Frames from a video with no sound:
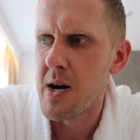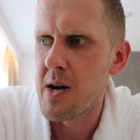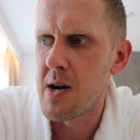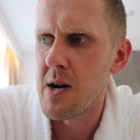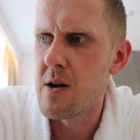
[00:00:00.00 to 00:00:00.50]

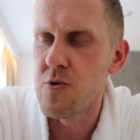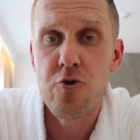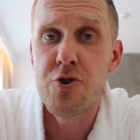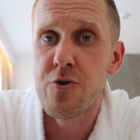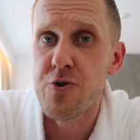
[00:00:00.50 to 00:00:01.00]
e,
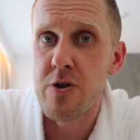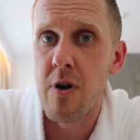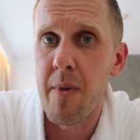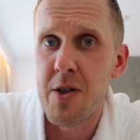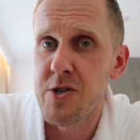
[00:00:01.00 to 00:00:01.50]
dużo się
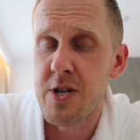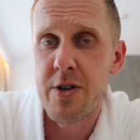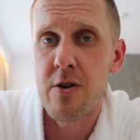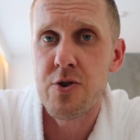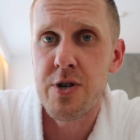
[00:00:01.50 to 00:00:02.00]
uczyłem, ale też
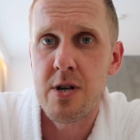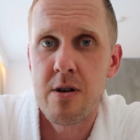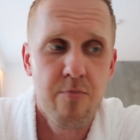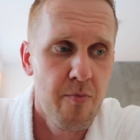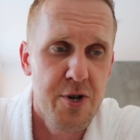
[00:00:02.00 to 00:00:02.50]
dlatego,
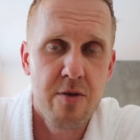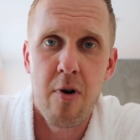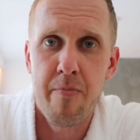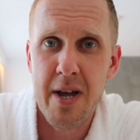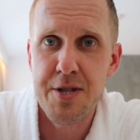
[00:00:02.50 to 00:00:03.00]
że po pierwsze
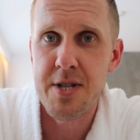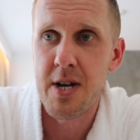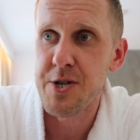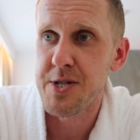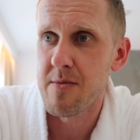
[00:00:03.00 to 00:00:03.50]
była praca,
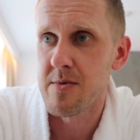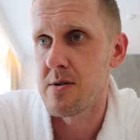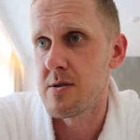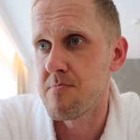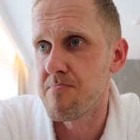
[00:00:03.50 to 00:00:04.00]
a
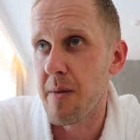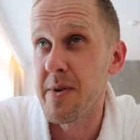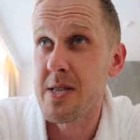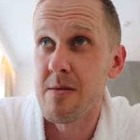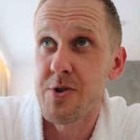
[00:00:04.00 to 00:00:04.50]
czasami
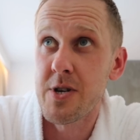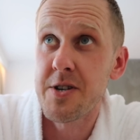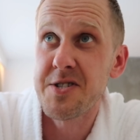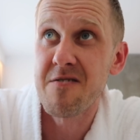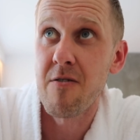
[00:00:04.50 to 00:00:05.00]
pamiętam, że
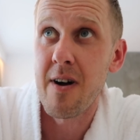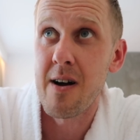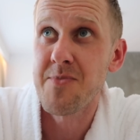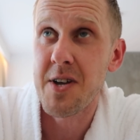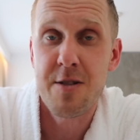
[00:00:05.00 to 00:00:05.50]

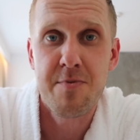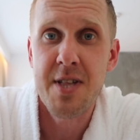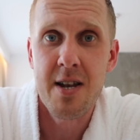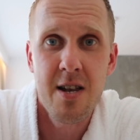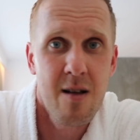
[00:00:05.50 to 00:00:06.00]
rezerwowałem takie
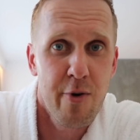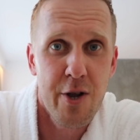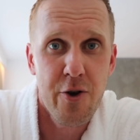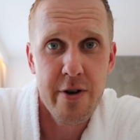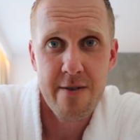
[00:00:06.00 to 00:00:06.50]
specjalne
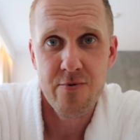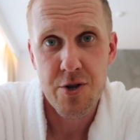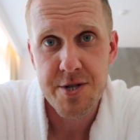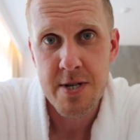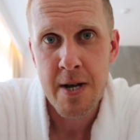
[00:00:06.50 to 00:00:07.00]
laboratoria w
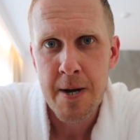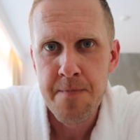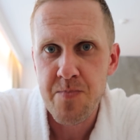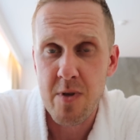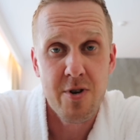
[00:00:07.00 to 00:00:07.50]
nocy,
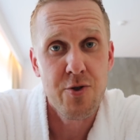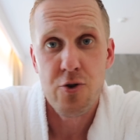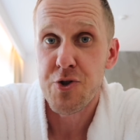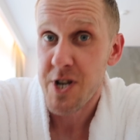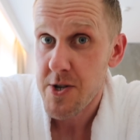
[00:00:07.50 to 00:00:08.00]
na przykład
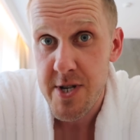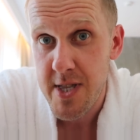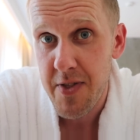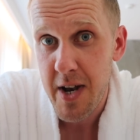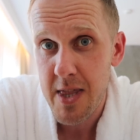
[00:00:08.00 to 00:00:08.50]
o trzeciej
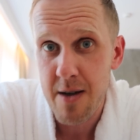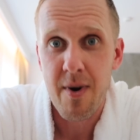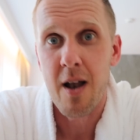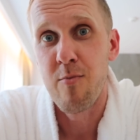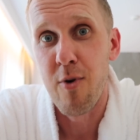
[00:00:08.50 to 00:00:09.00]
nad ranem
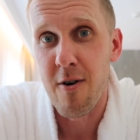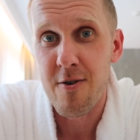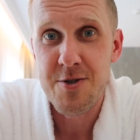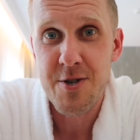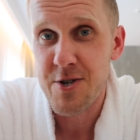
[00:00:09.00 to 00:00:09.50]
albo o
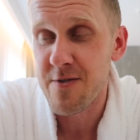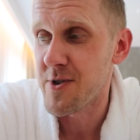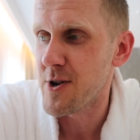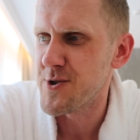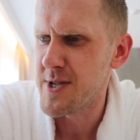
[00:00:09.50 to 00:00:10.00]
innych
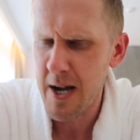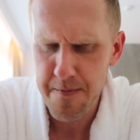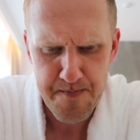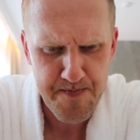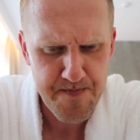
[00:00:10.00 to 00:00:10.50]
dziwnych godzinach.